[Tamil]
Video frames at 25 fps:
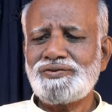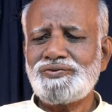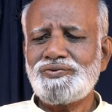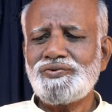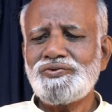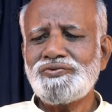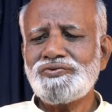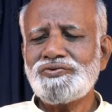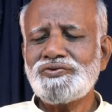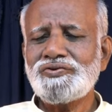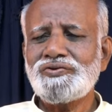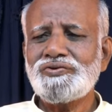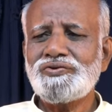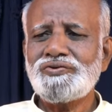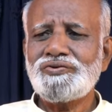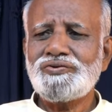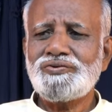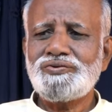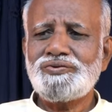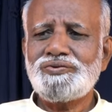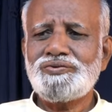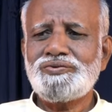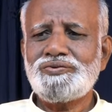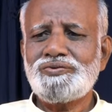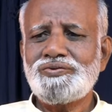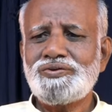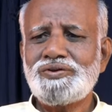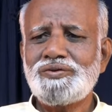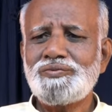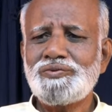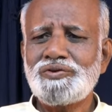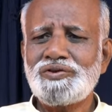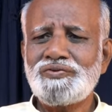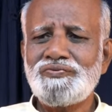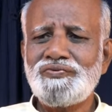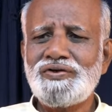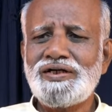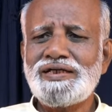கொஞ்சம்
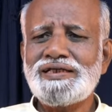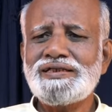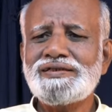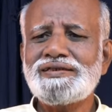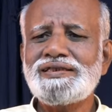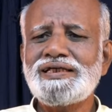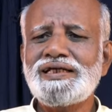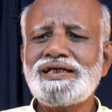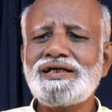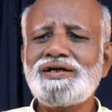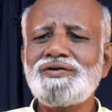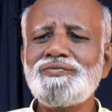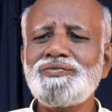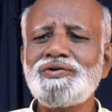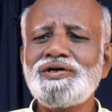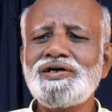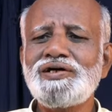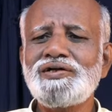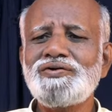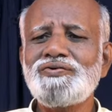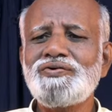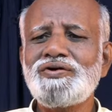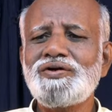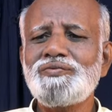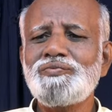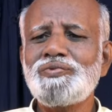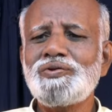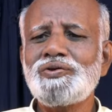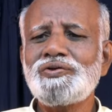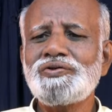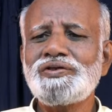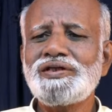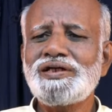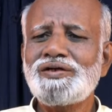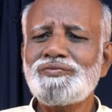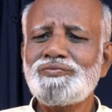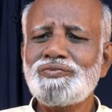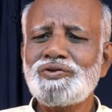நமக்கு வெளியே தெரிகிற மாதிரி உள்ள
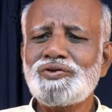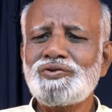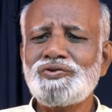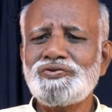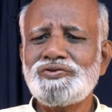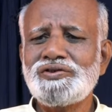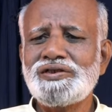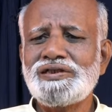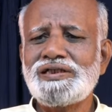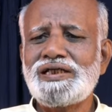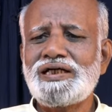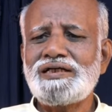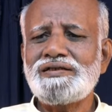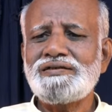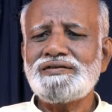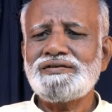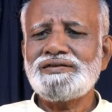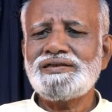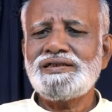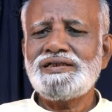பகுதி ரொம்ப கொஞ்சம்தான்